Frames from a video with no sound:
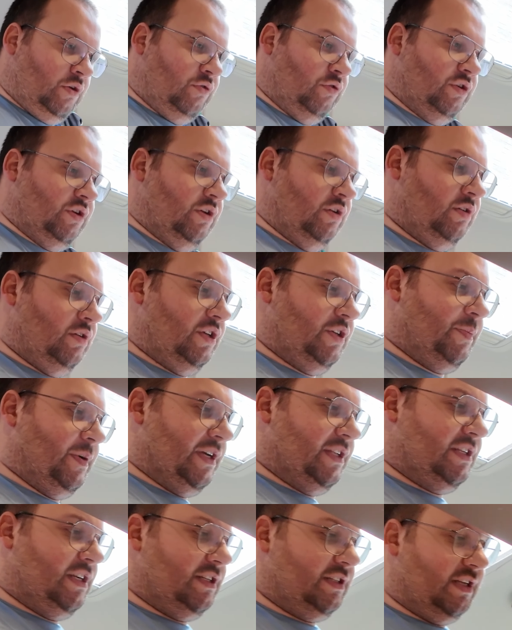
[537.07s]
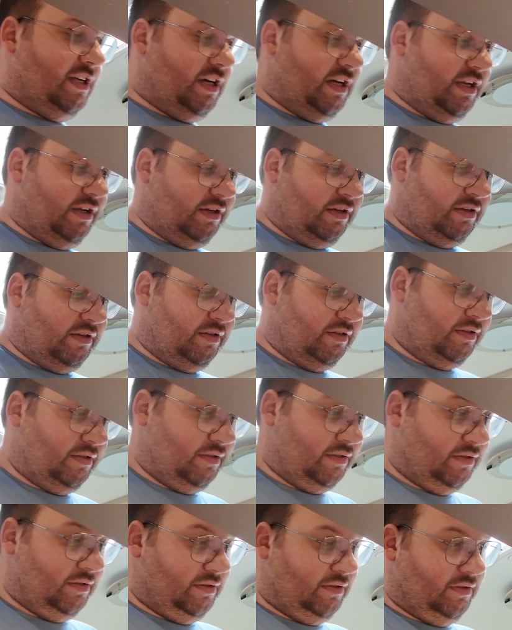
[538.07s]
Gut, ich mache jetzt alles da rein.
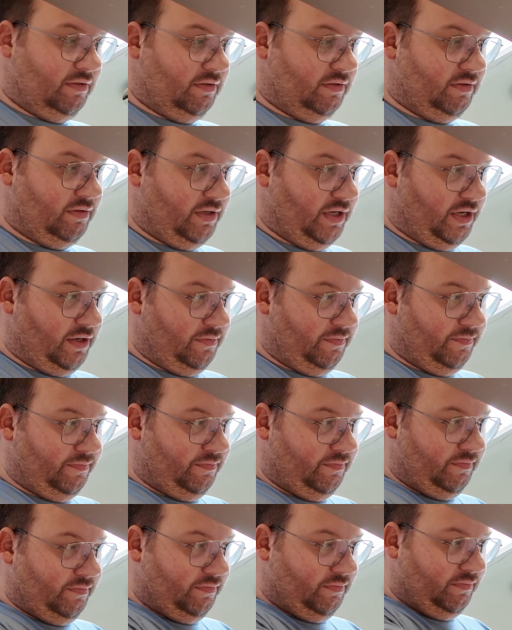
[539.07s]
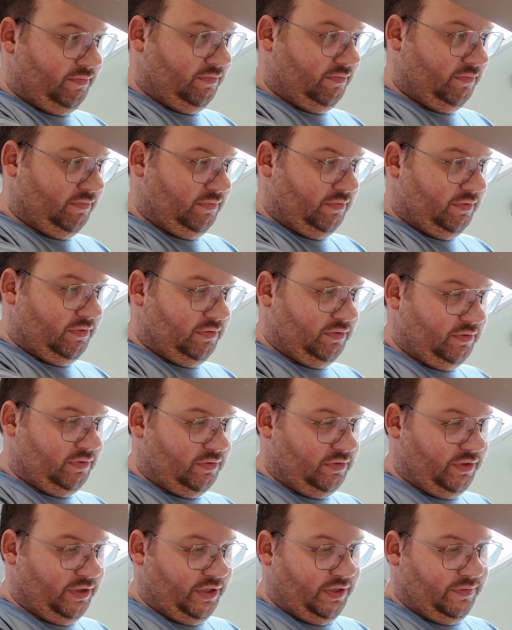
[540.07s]
Ja? Ja.
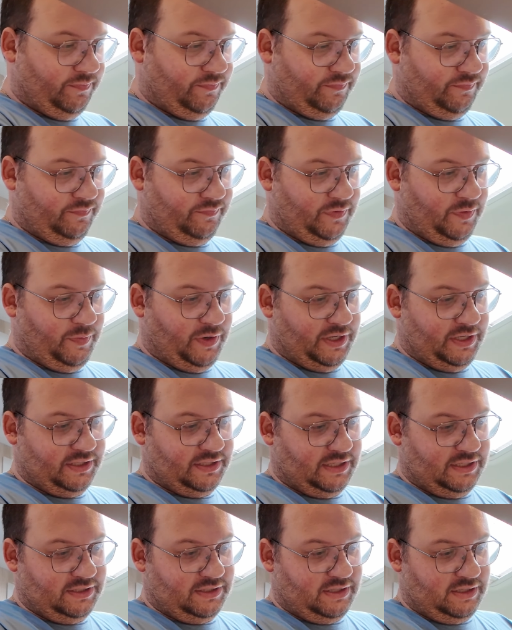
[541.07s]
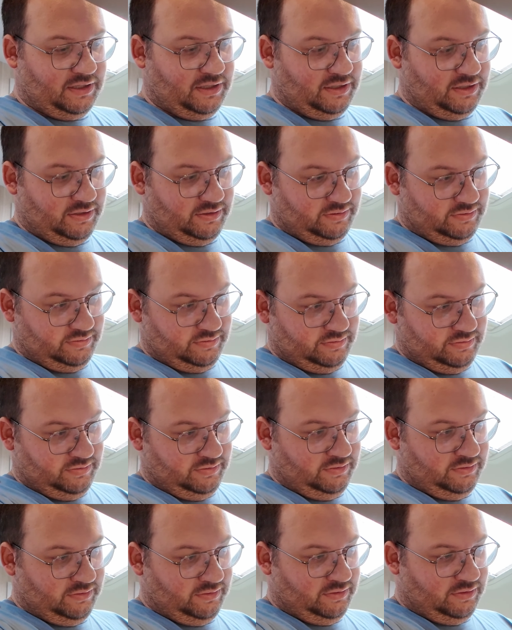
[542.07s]
Okay, wir machen jetzt alles da rein.
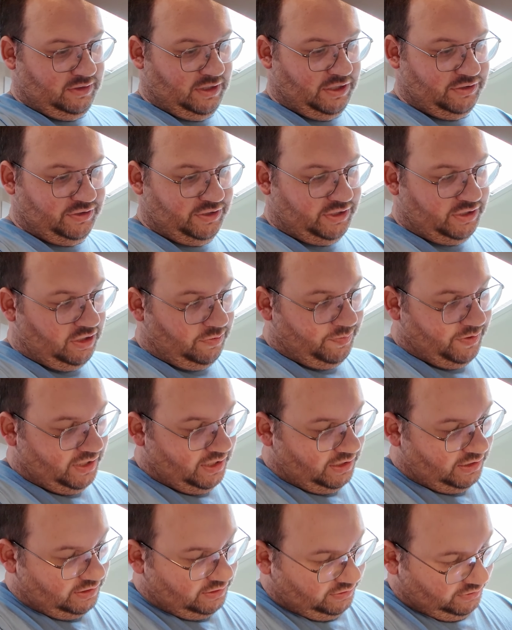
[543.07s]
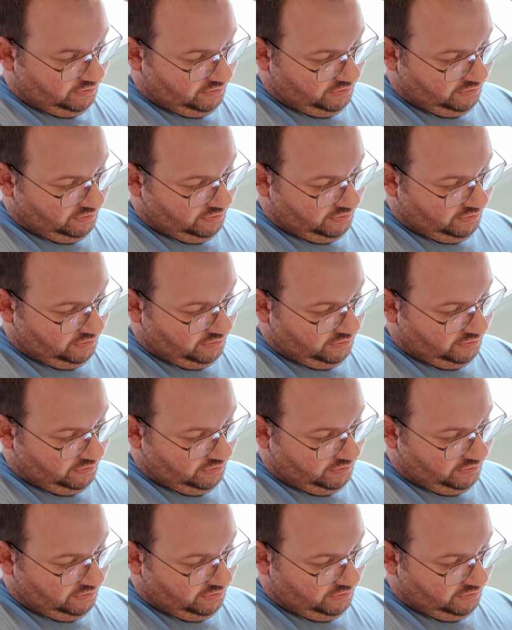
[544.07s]
Also ich glaube ja